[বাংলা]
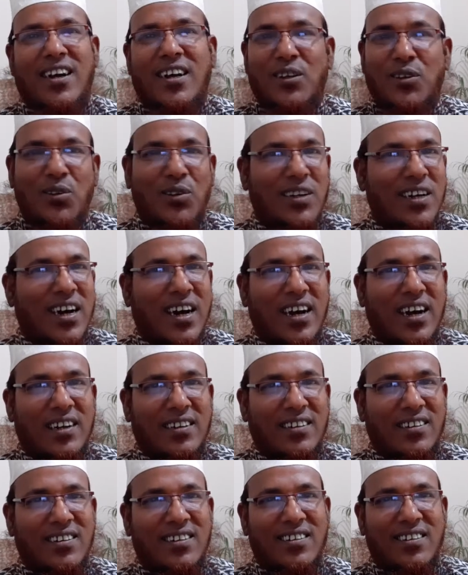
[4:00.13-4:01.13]
এই দুটি
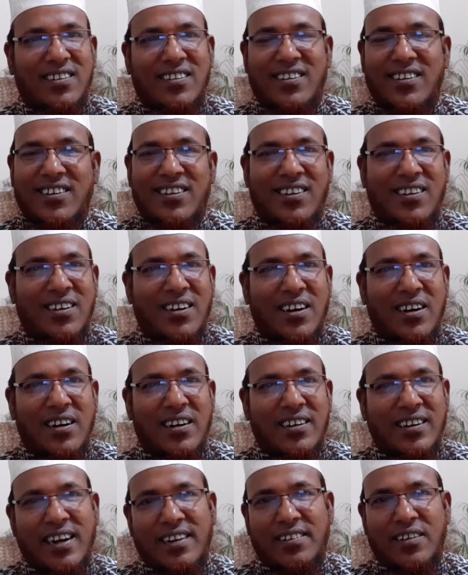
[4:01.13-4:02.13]
আয়াত
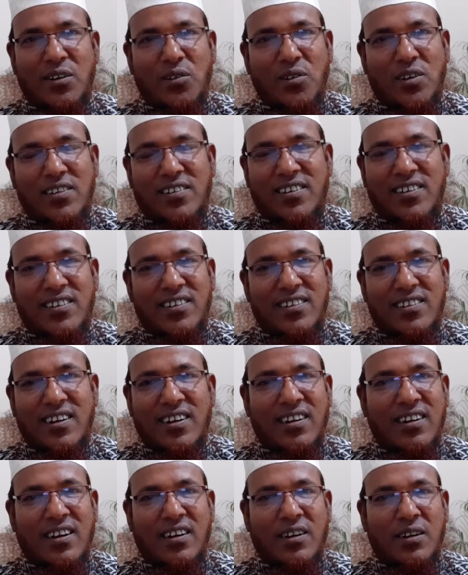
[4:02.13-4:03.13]
নাজিল করেছেন
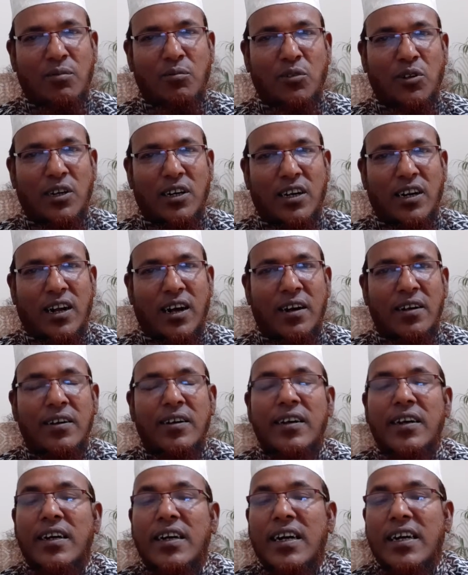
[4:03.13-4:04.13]
আলহামদুলিল্লাহ
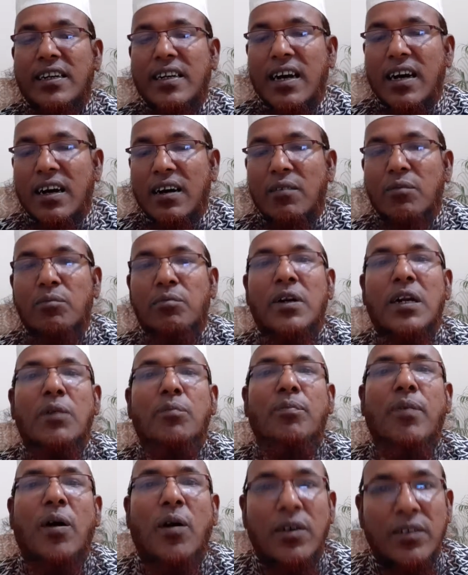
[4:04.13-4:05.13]
এটা মানে
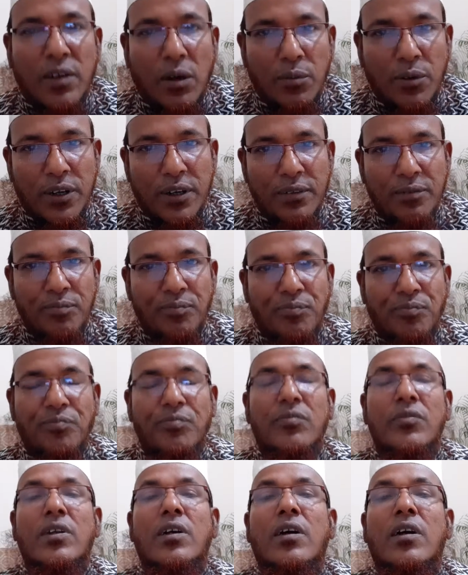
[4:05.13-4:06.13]
পাওয়া যাবে
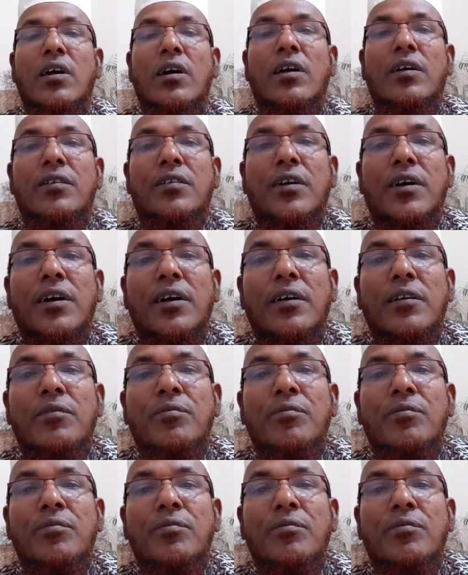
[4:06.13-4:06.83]
যে